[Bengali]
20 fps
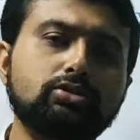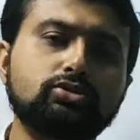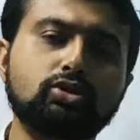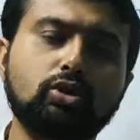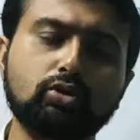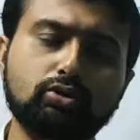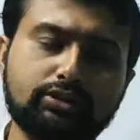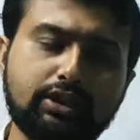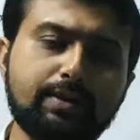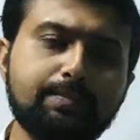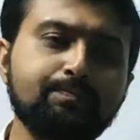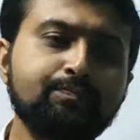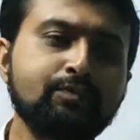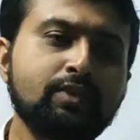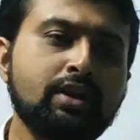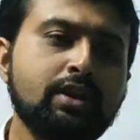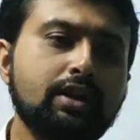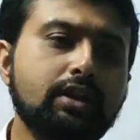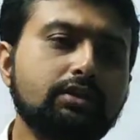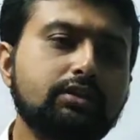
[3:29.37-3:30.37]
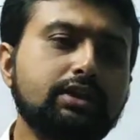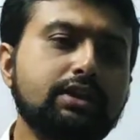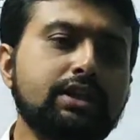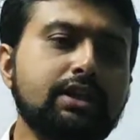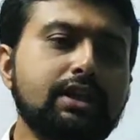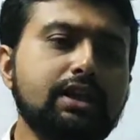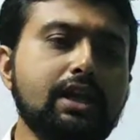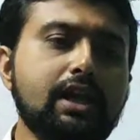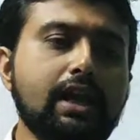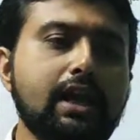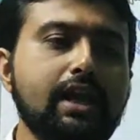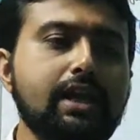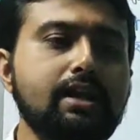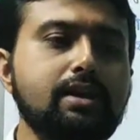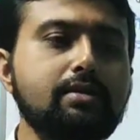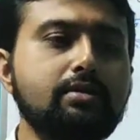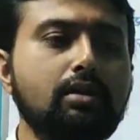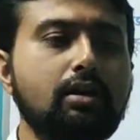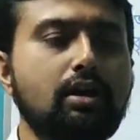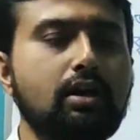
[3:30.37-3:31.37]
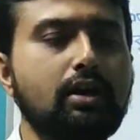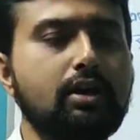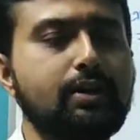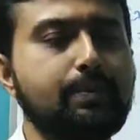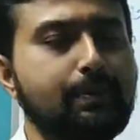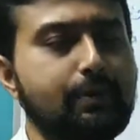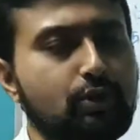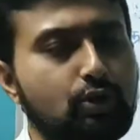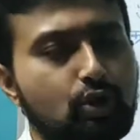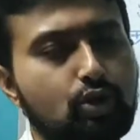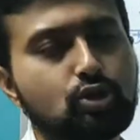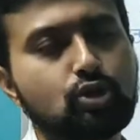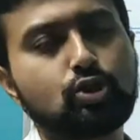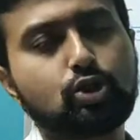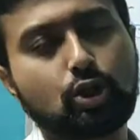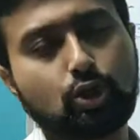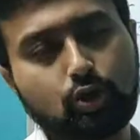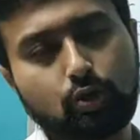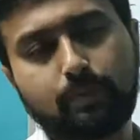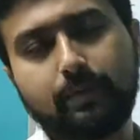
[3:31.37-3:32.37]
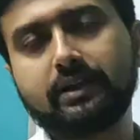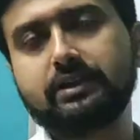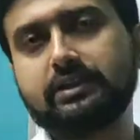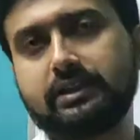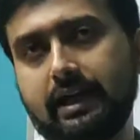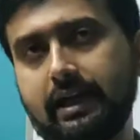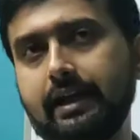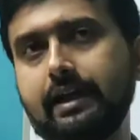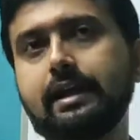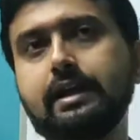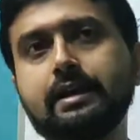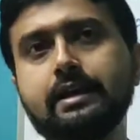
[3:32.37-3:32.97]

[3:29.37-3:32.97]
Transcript: জগতে তিনি এই নৃপেন্দ্রকৃষ্ণ চট্টোপাধ্যায়